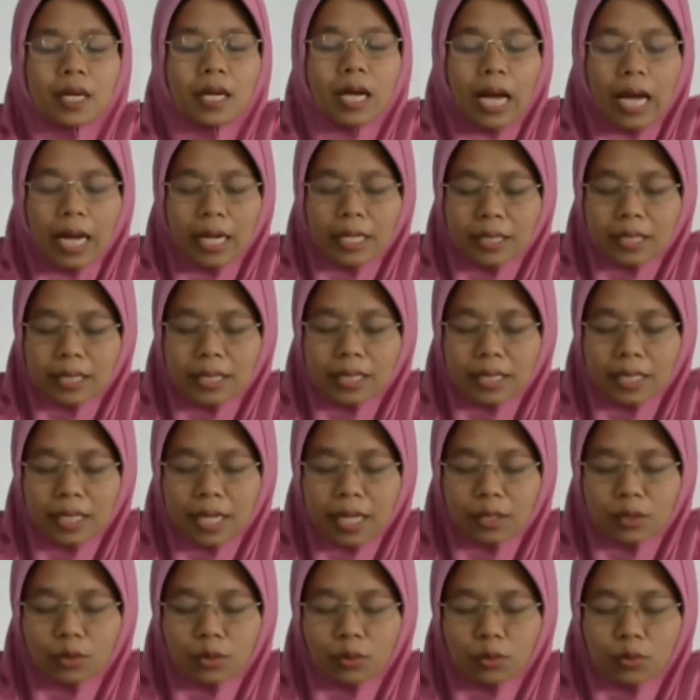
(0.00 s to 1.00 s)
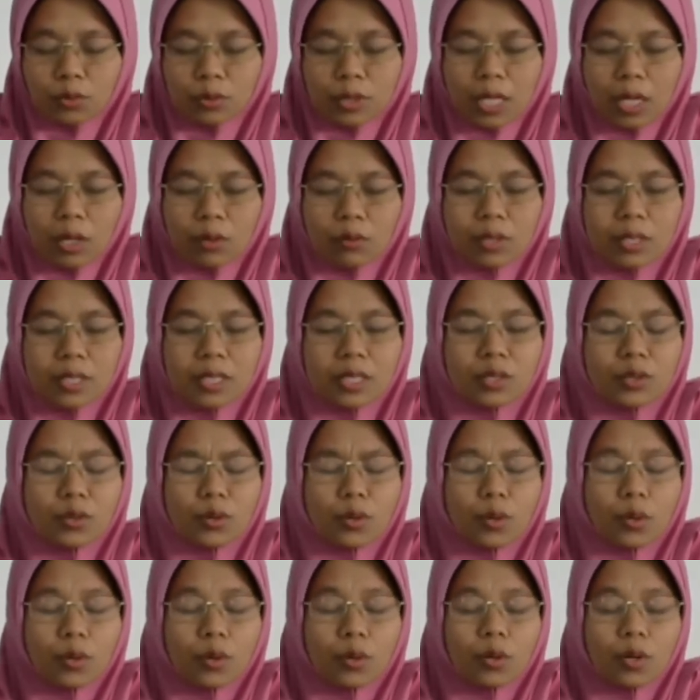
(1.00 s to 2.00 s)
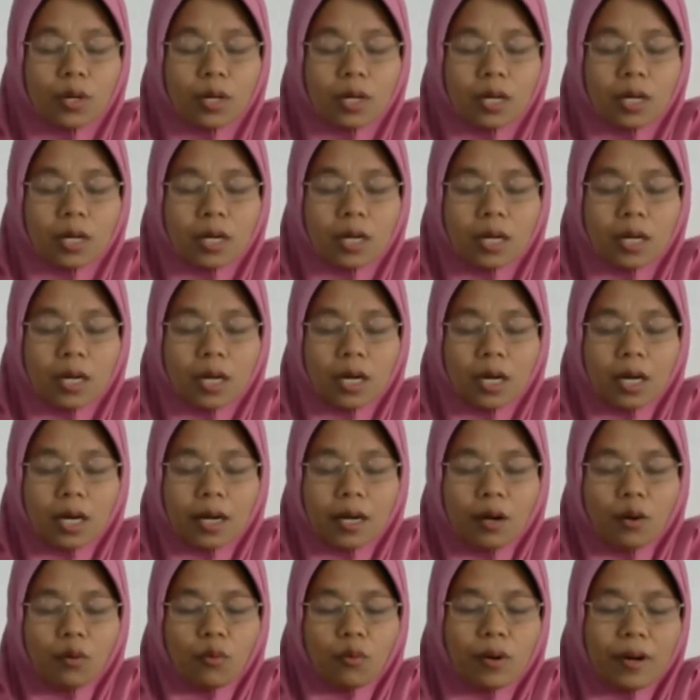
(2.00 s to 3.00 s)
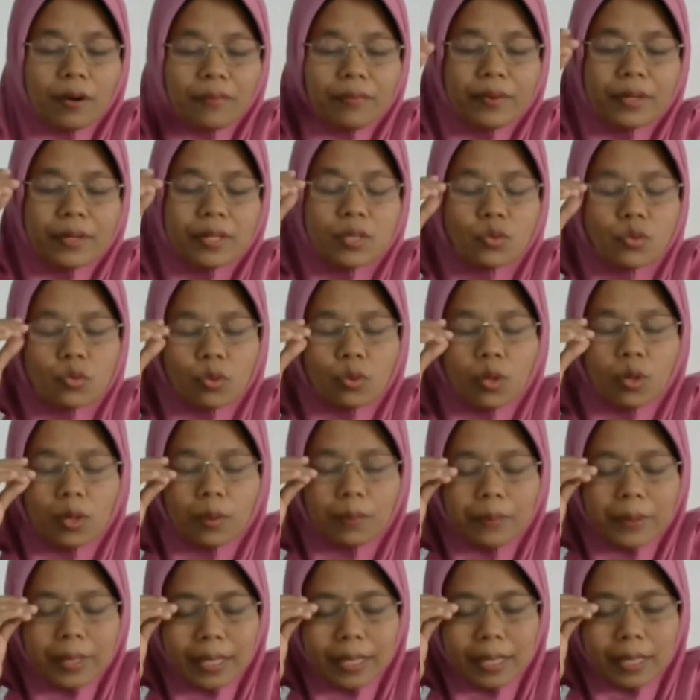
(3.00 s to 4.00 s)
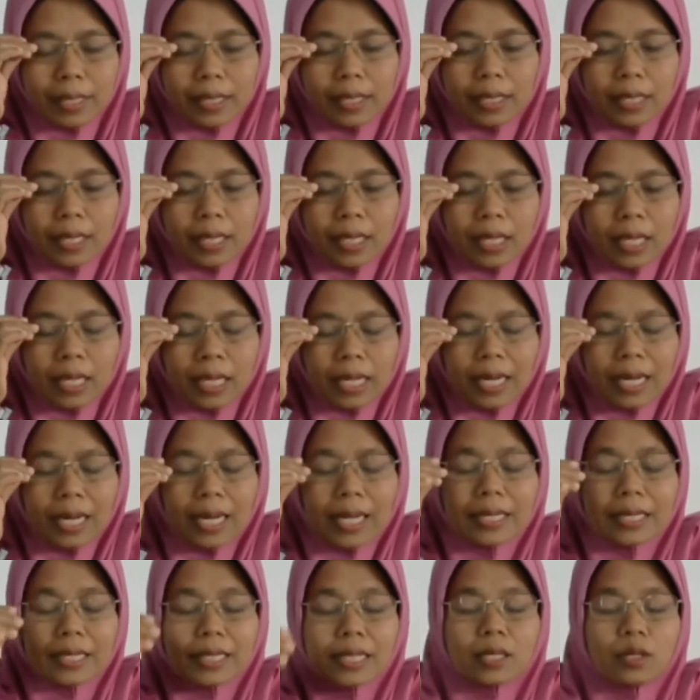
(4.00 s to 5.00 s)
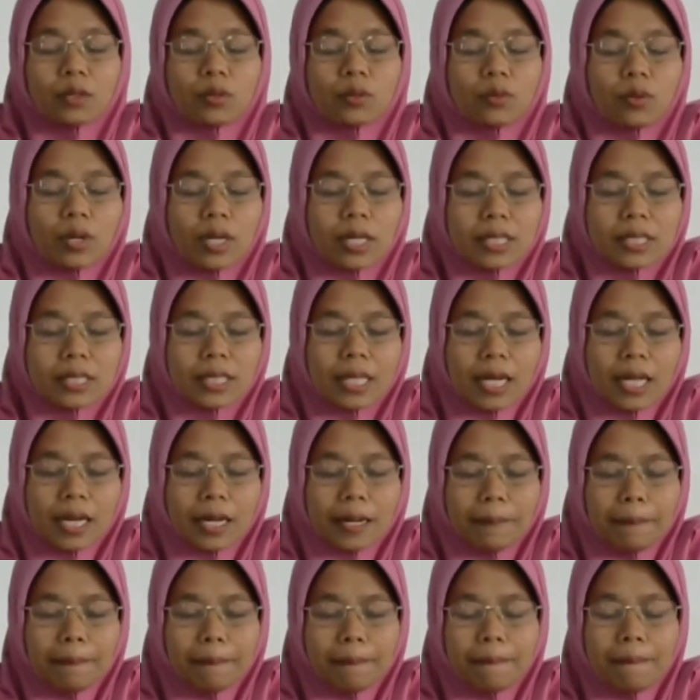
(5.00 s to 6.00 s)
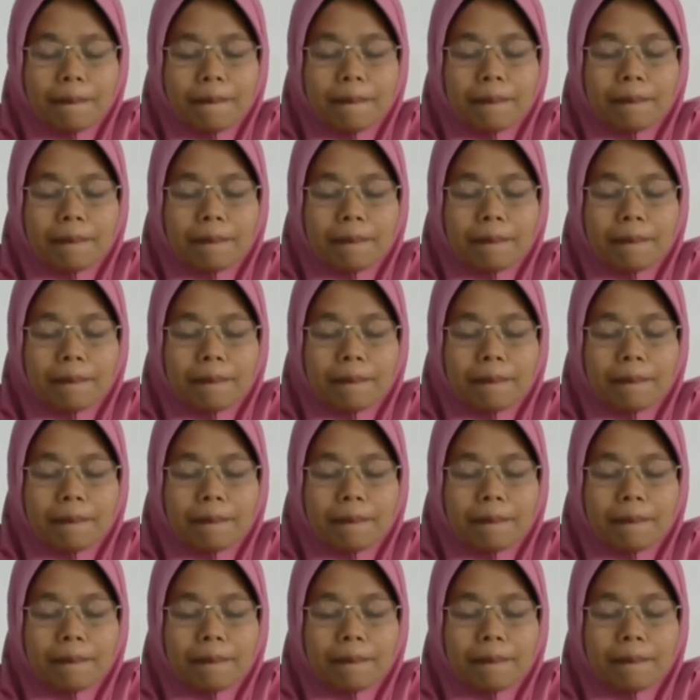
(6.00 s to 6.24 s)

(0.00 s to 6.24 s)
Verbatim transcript: atiatu utawi dendo wafis sulbi lan iku ing dalam